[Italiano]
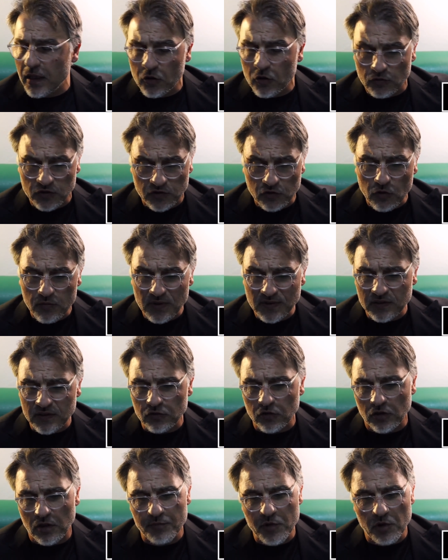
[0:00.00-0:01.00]
così come è
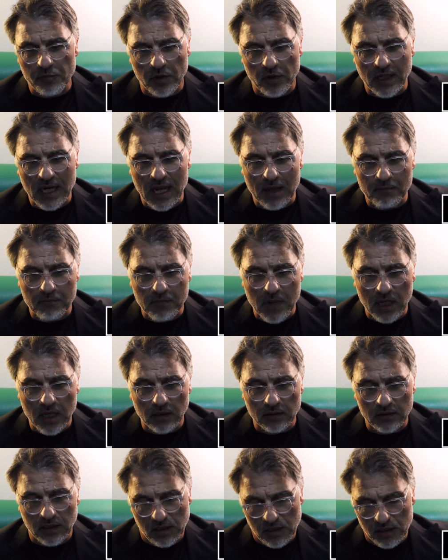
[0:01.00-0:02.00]
scritto nel mio
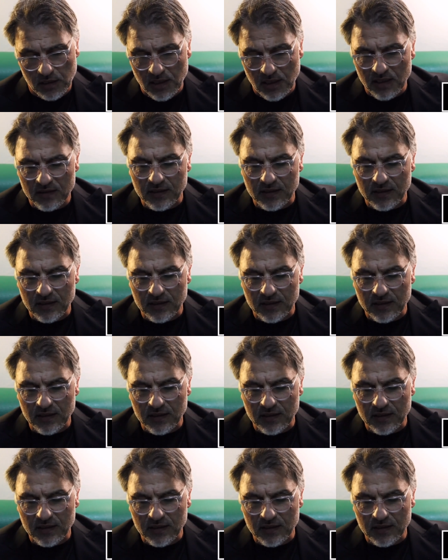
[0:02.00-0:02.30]
programma delle